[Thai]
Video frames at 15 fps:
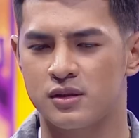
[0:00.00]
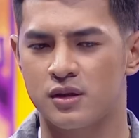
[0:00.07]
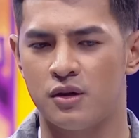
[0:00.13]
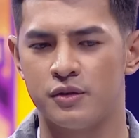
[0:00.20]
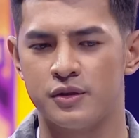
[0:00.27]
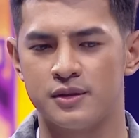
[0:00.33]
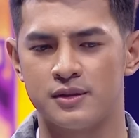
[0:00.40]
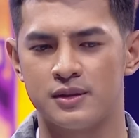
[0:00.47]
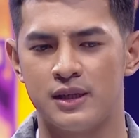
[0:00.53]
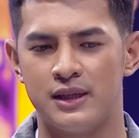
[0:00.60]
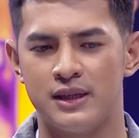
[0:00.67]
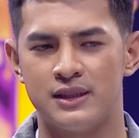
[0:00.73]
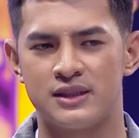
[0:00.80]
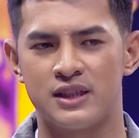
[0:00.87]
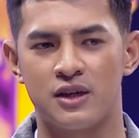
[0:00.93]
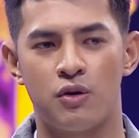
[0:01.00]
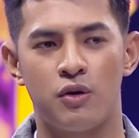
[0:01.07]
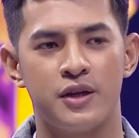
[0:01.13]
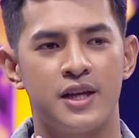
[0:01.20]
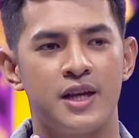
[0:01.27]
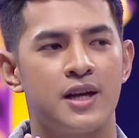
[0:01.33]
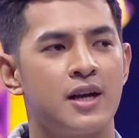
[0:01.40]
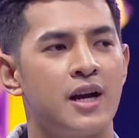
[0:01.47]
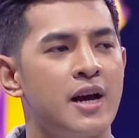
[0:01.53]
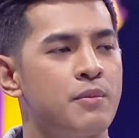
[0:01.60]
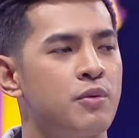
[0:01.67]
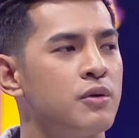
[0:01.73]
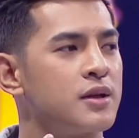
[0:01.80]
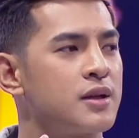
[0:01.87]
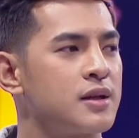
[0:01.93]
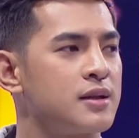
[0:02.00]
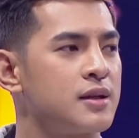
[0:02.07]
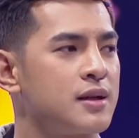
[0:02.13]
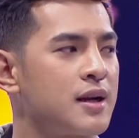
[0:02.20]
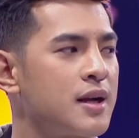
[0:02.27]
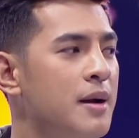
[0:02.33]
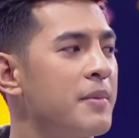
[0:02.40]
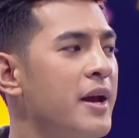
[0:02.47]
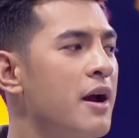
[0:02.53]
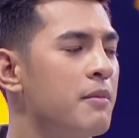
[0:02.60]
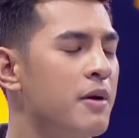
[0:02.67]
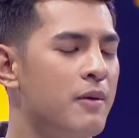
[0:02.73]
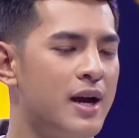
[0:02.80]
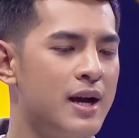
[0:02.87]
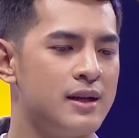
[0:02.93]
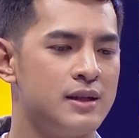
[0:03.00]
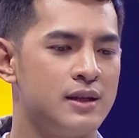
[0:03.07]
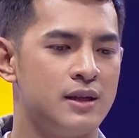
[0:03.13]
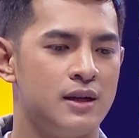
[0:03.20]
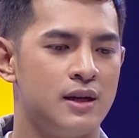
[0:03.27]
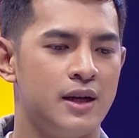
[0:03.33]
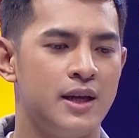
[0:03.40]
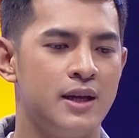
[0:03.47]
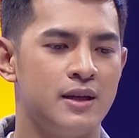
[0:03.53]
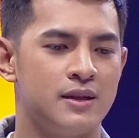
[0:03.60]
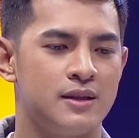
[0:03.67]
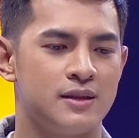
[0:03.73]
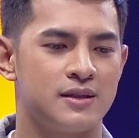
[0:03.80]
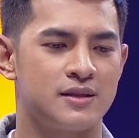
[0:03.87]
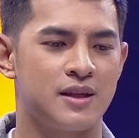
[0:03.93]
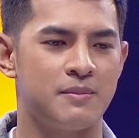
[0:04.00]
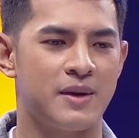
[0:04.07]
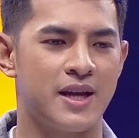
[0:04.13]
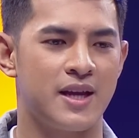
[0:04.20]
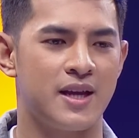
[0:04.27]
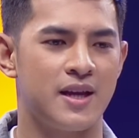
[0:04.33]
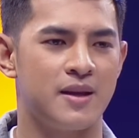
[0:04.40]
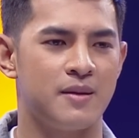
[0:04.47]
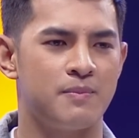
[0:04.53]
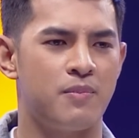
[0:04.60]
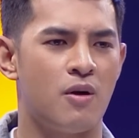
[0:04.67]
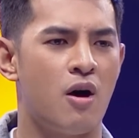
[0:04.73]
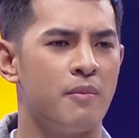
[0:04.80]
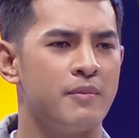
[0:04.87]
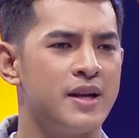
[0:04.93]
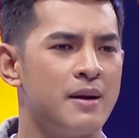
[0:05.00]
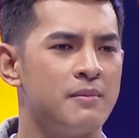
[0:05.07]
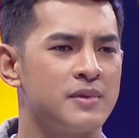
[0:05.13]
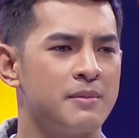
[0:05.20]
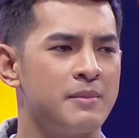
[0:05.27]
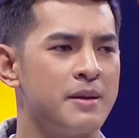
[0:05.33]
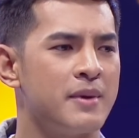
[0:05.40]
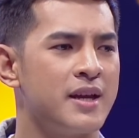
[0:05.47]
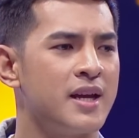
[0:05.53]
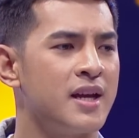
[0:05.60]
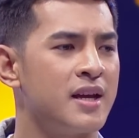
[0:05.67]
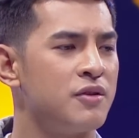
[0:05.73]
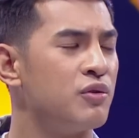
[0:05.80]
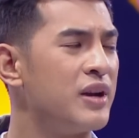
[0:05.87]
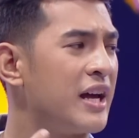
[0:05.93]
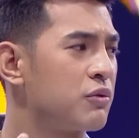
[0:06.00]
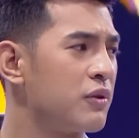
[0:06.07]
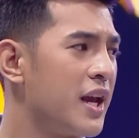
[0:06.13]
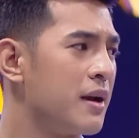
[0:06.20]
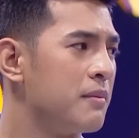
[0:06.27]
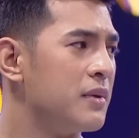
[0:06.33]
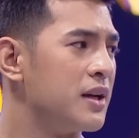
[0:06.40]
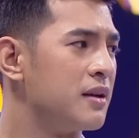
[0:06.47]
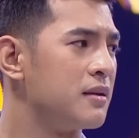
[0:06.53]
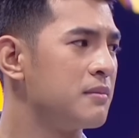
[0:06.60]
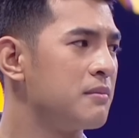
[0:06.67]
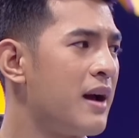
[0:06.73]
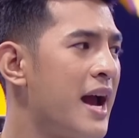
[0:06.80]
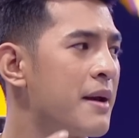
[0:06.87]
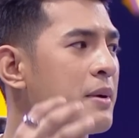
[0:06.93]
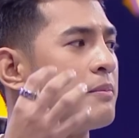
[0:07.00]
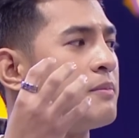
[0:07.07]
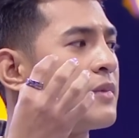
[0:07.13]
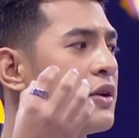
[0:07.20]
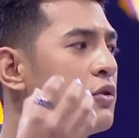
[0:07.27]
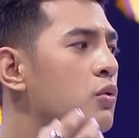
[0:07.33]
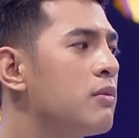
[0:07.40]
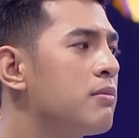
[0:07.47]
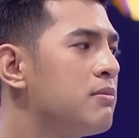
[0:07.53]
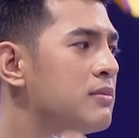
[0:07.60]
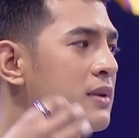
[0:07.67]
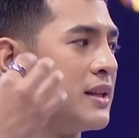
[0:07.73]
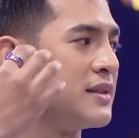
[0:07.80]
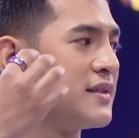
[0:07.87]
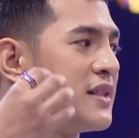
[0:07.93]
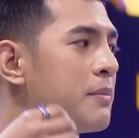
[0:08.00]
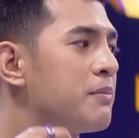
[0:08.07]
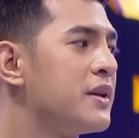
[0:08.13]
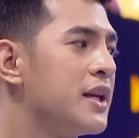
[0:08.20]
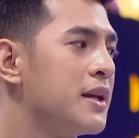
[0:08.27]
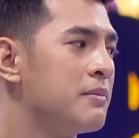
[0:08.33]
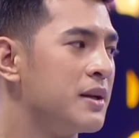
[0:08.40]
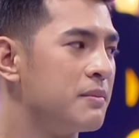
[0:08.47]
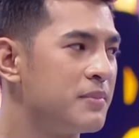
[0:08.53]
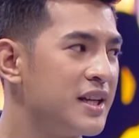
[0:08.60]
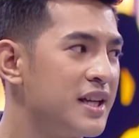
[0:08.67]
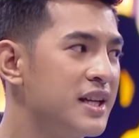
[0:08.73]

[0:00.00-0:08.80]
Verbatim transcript: คนเจอคนที่เคยพูดกับแอลมาว่าเฮ้ยทำไมผอมดำทำไมไม่ดูแลตัวเองเหมือนไม้แบบกระดูกเหมือนเสียบผีเหมือนผี